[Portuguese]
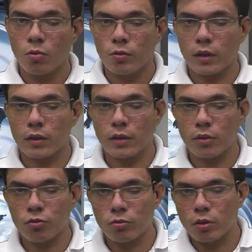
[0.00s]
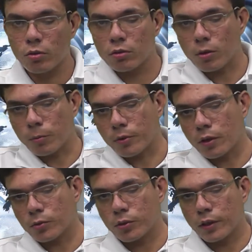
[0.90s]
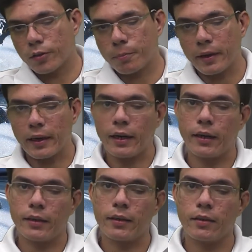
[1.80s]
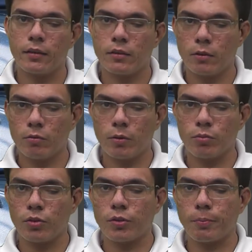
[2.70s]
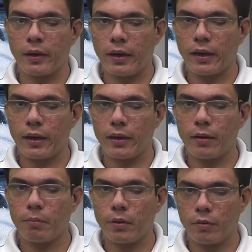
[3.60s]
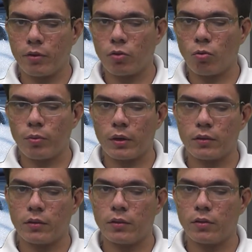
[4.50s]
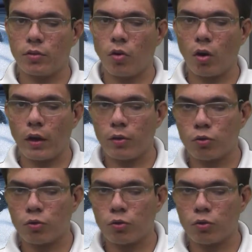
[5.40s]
Sertanejo não tem outra opção a não ser esperar, né? Então vamos esperar aí para ver como é que se desenrola aí os